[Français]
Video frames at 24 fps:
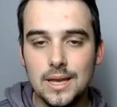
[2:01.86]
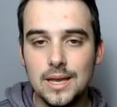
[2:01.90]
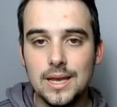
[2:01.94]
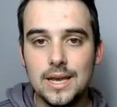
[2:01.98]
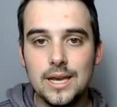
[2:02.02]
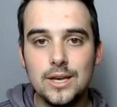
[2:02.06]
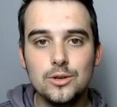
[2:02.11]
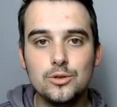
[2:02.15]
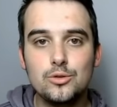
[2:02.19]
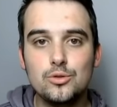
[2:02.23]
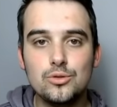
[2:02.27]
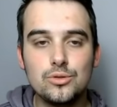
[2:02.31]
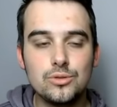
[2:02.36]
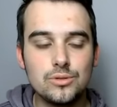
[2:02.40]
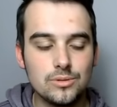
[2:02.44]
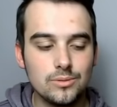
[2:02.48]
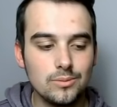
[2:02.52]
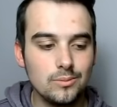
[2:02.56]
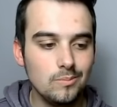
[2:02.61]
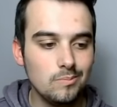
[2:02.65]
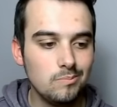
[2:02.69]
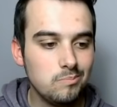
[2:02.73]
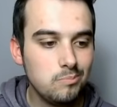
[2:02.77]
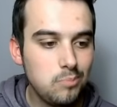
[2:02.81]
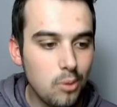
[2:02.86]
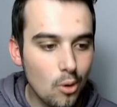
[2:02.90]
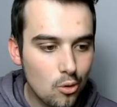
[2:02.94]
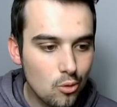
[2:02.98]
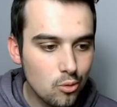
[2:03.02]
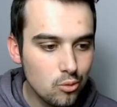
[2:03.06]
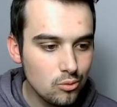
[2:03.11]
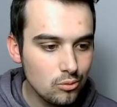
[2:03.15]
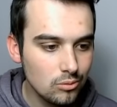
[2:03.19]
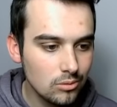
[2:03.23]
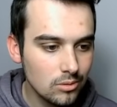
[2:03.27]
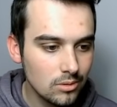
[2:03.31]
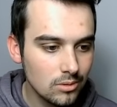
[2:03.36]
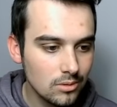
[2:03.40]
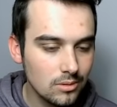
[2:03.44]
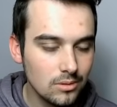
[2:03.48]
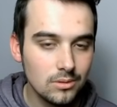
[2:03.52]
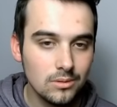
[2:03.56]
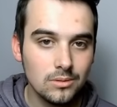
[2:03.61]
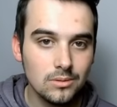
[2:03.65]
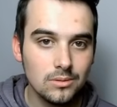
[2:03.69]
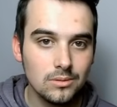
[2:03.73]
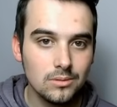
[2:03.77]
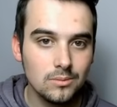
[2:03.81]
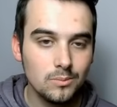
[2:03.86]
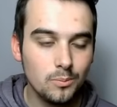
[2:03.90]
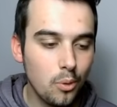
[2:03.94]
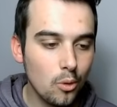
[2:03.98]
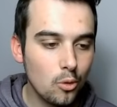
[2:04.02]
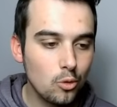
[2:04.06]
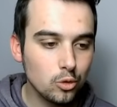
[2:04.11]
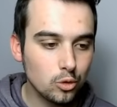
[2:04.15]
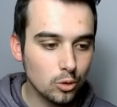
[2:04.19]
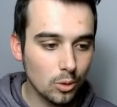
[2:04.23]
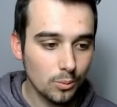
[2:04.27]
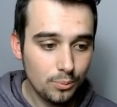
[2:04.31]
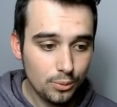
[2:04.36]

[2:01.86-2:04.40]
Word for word: est juste beaucoup, beaucoup trop.